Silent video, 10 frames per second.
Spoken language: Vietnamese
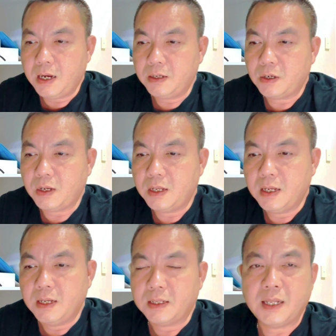Rồi
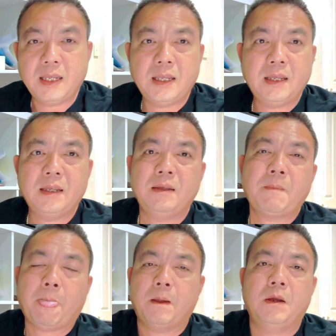thì
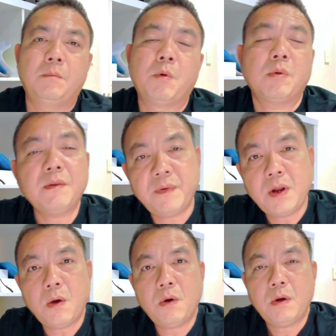mục đích
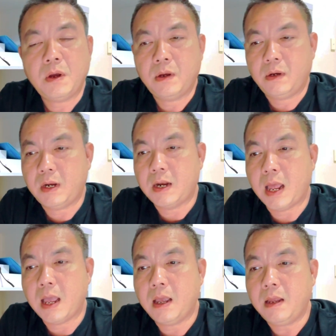video là
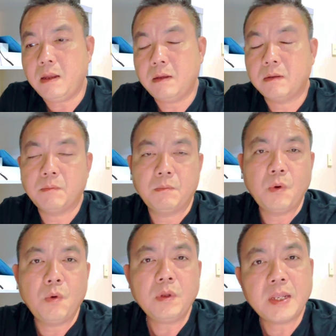để
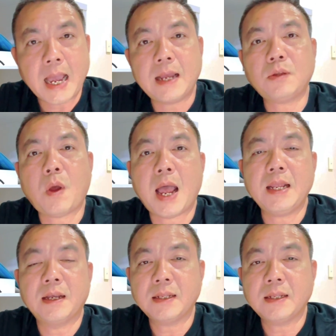muốn giải tỏa những